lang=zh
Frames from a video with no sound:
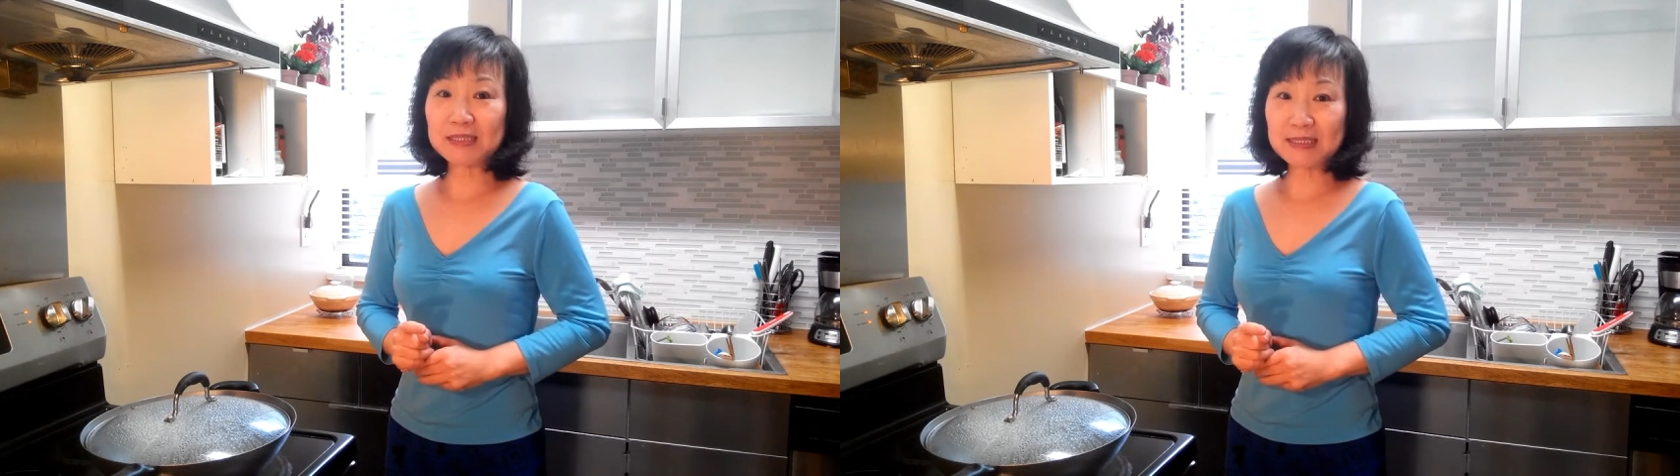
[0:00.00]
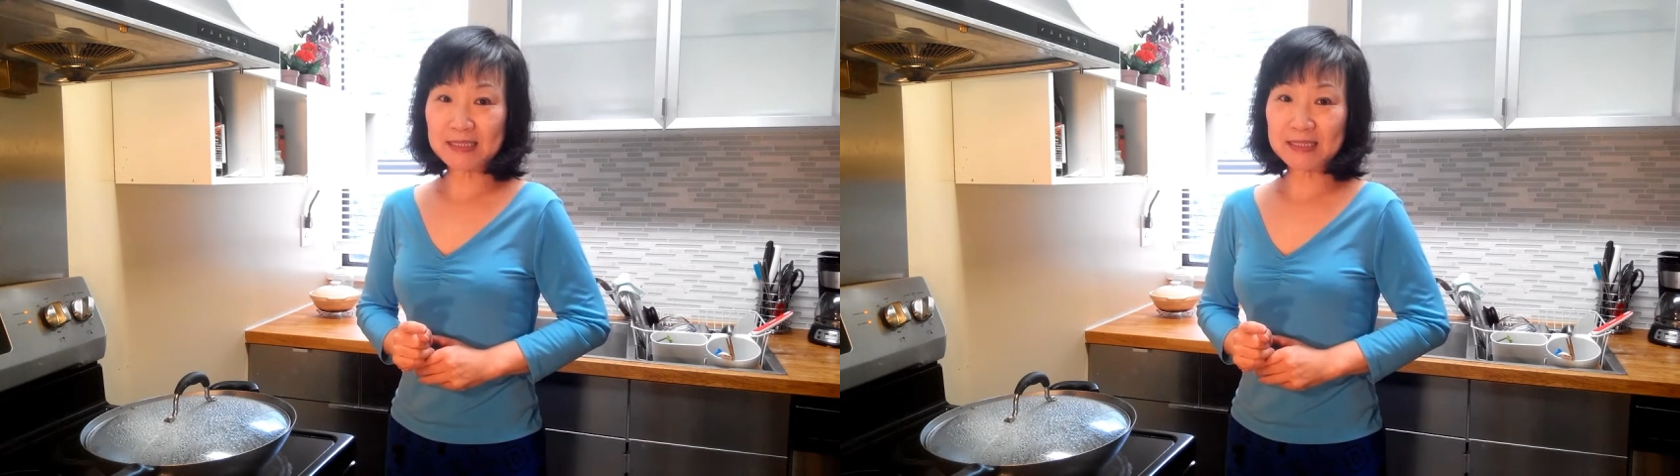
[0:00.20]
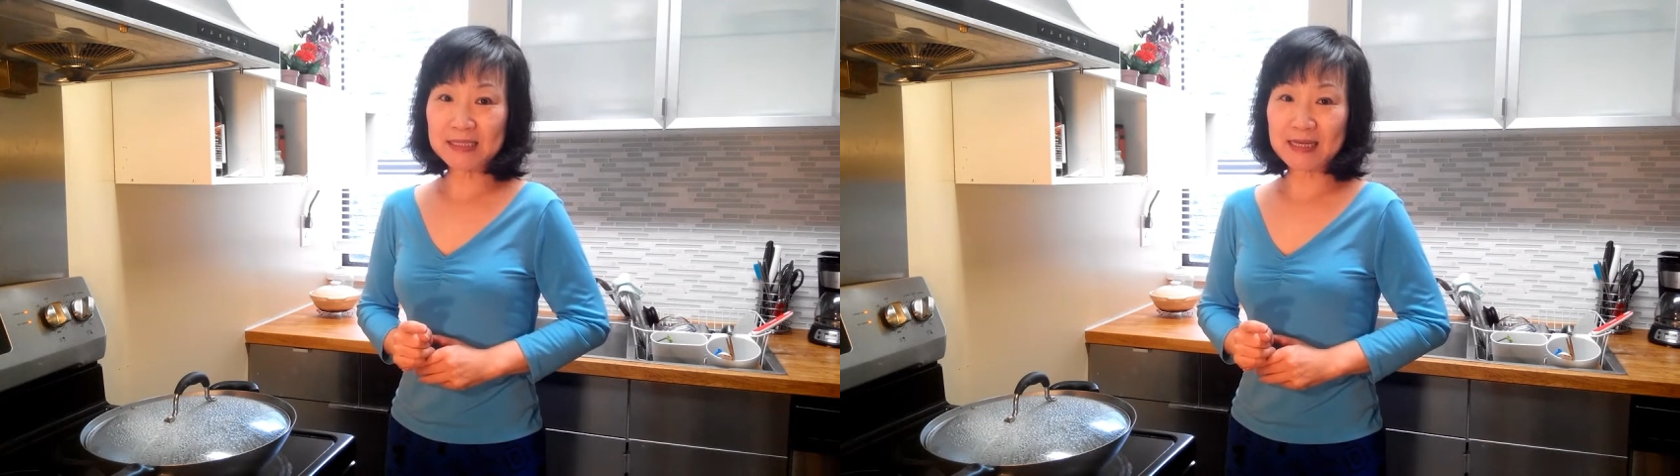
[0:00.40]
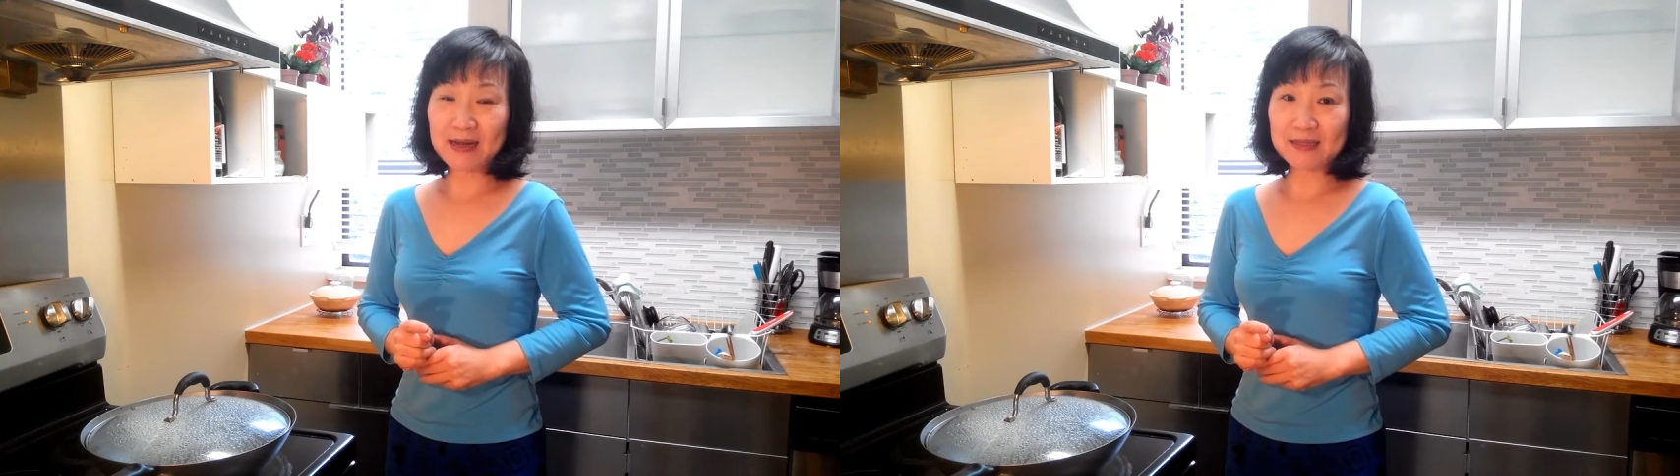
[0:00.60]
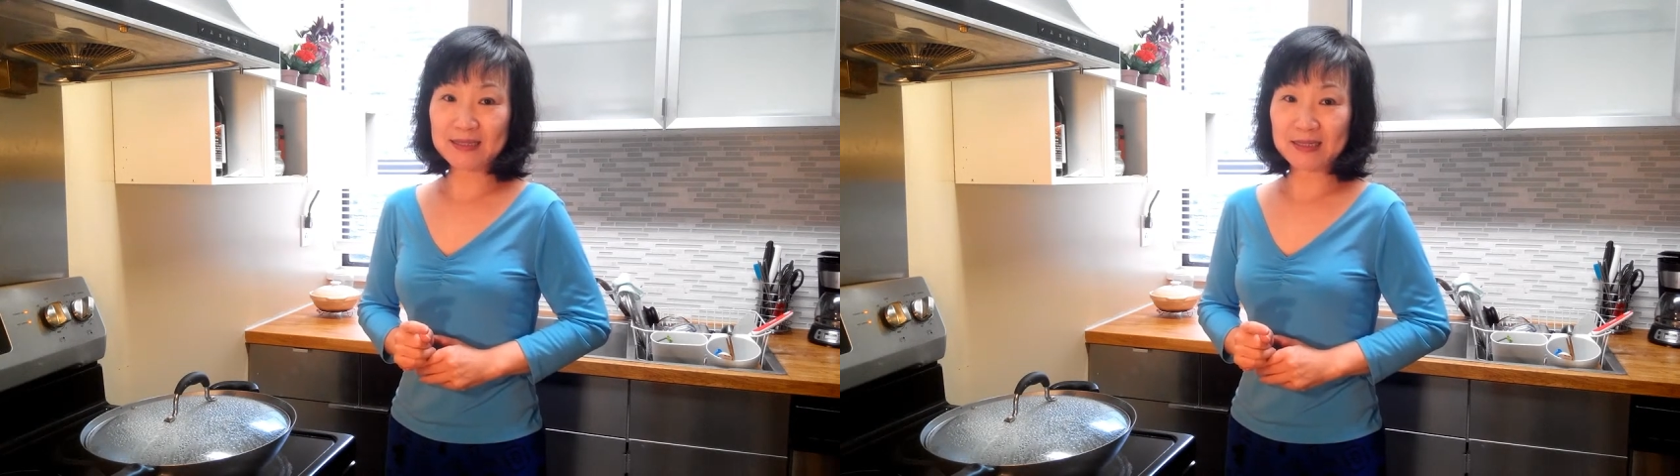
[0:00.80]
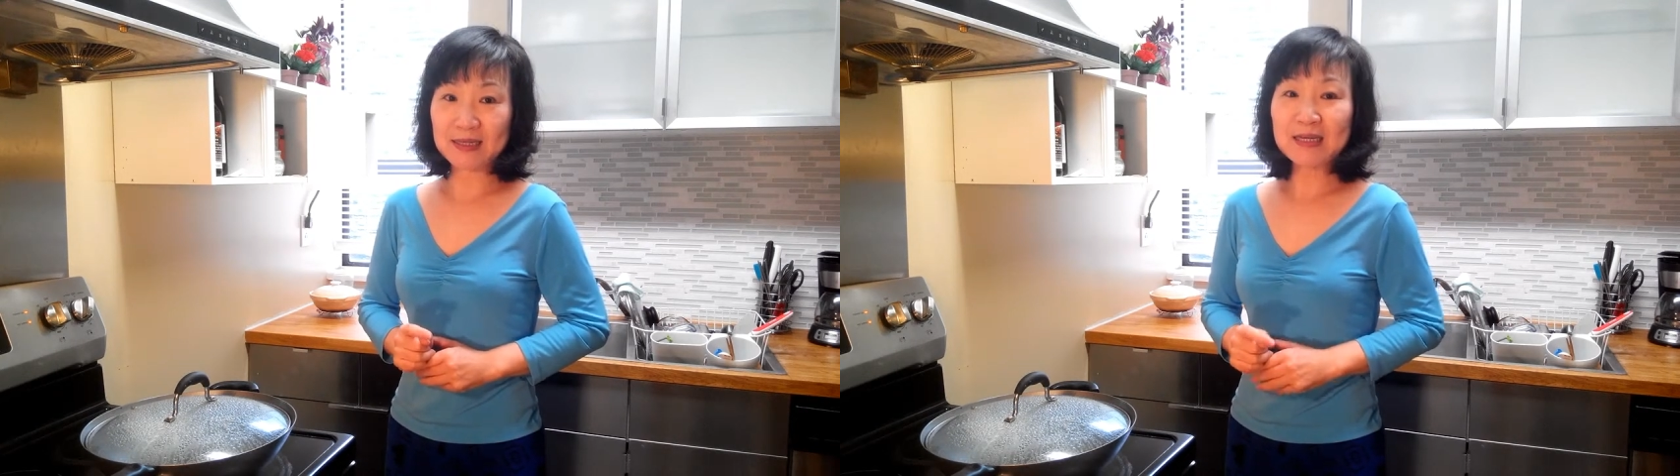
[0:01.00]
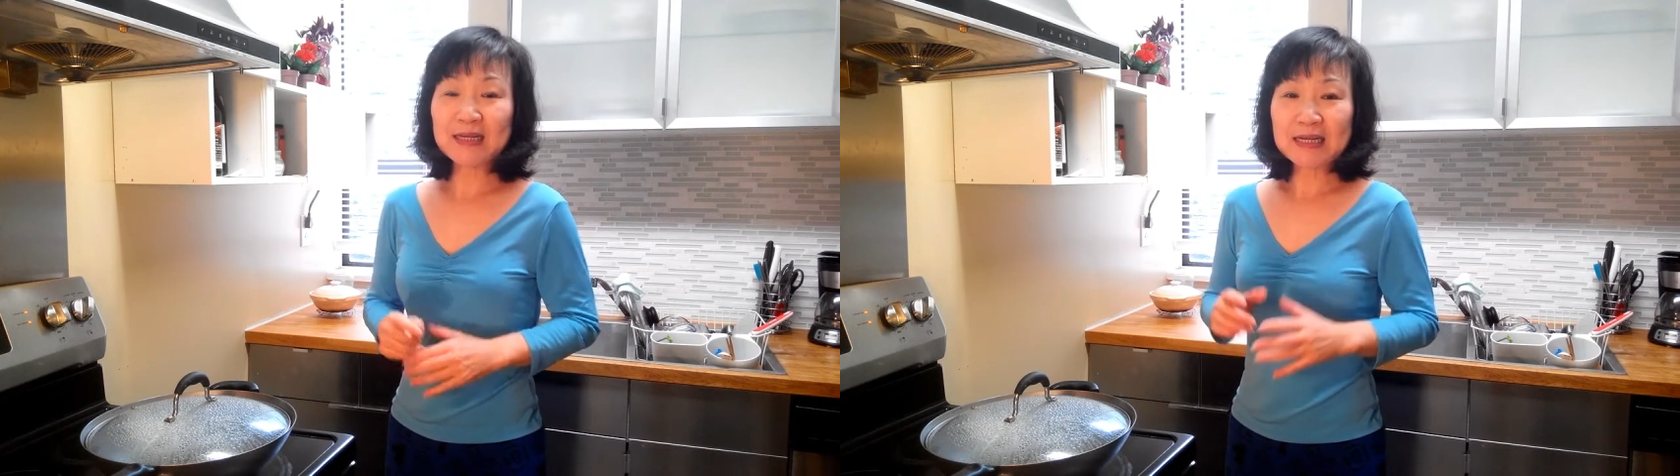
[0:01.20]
CC 这样子，